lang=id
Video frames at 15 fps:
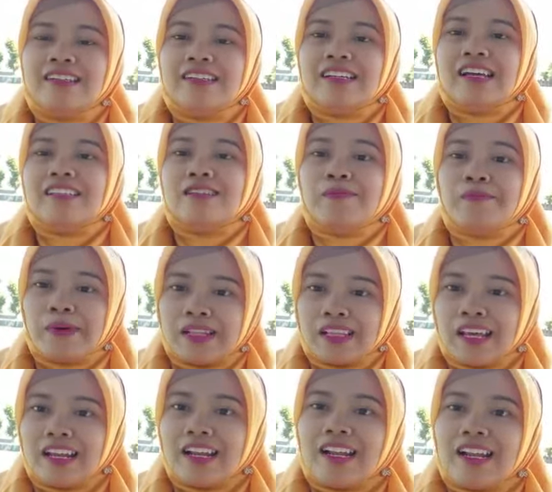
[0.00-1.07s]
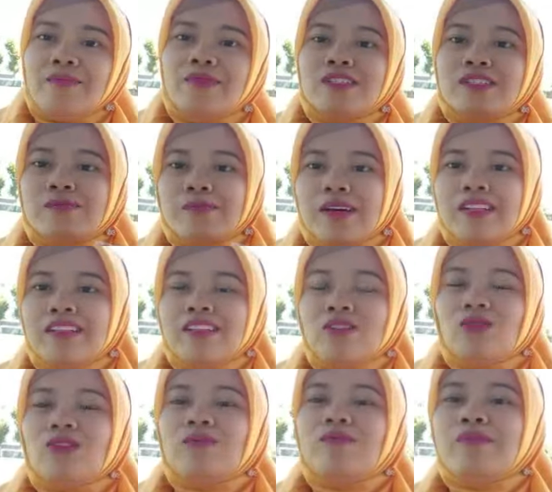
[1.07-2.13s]
dengan cepat karena lebih cepat
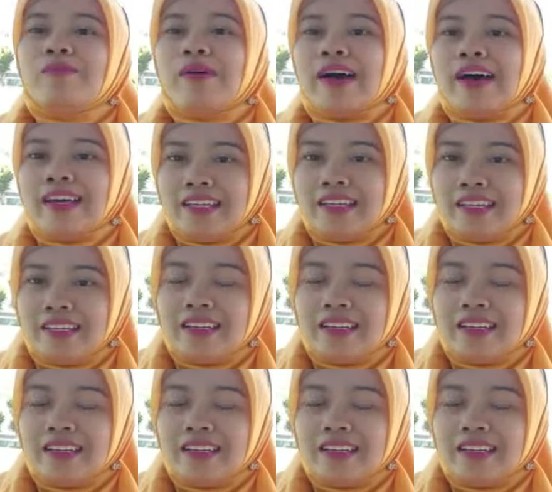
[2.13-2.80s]
itu lebih baik.